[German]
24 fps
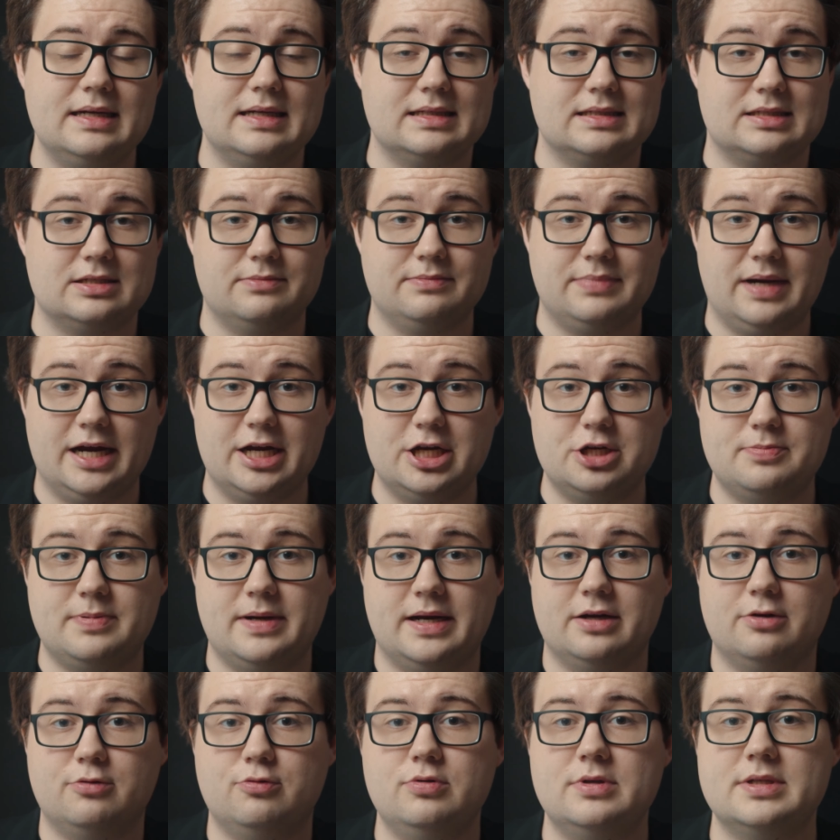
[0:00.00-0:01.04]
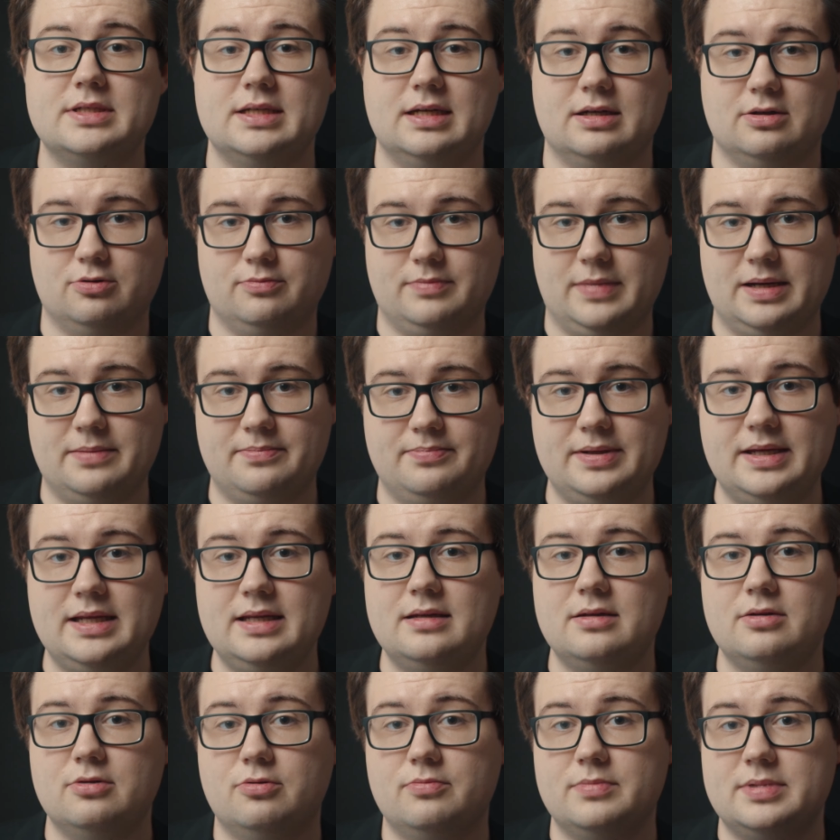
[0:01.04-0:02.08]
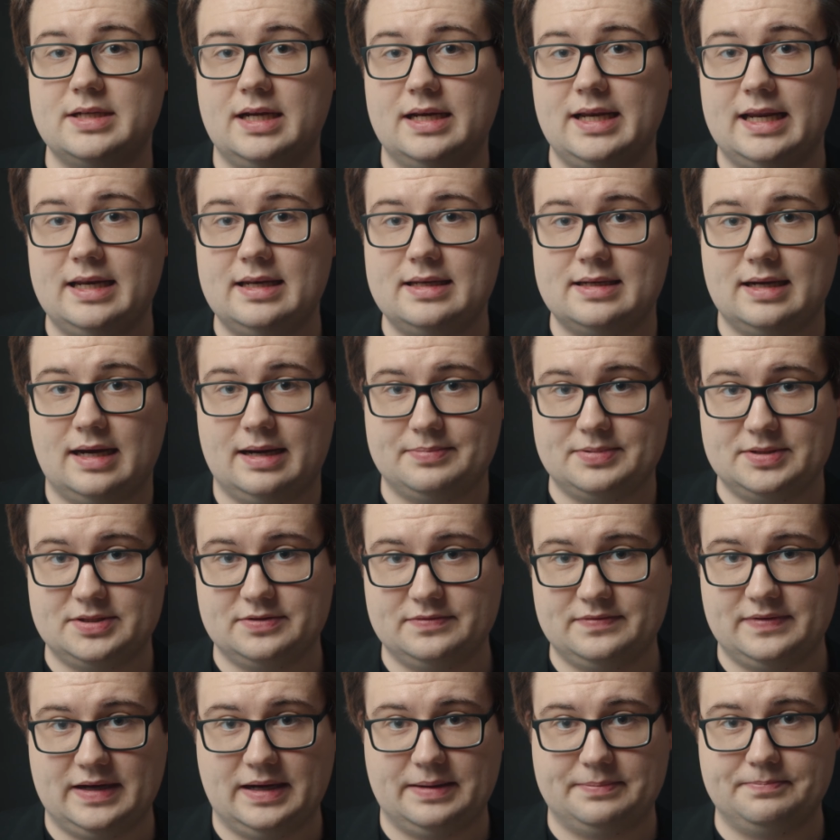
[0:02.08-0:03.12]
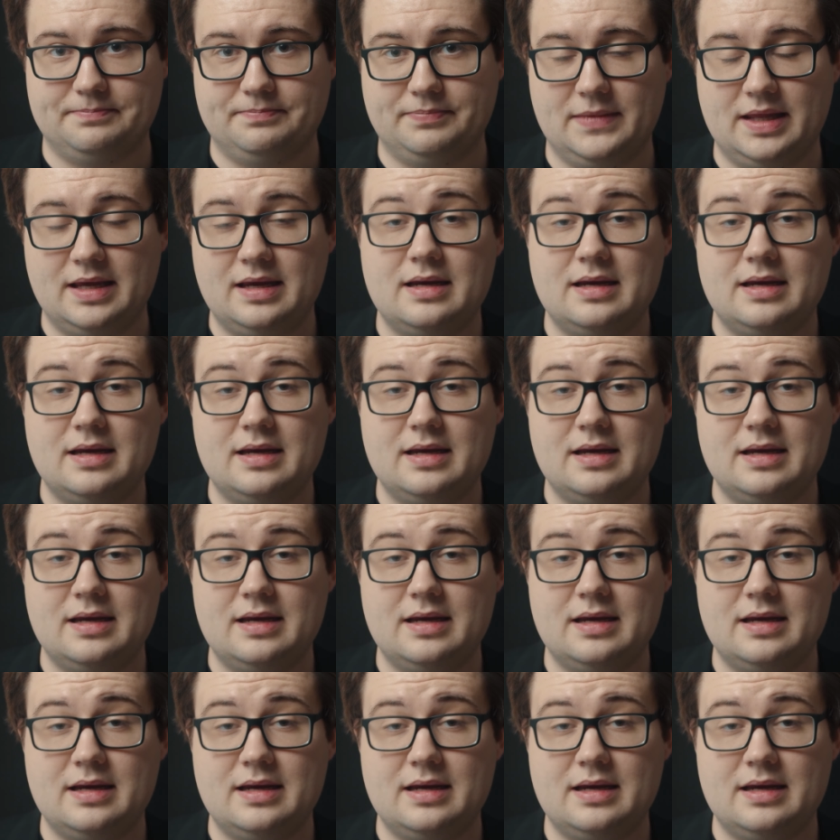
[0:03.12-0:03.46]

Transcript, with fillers: zum Beispiel ein gutes Argument bieten, um Talente abzuwerben.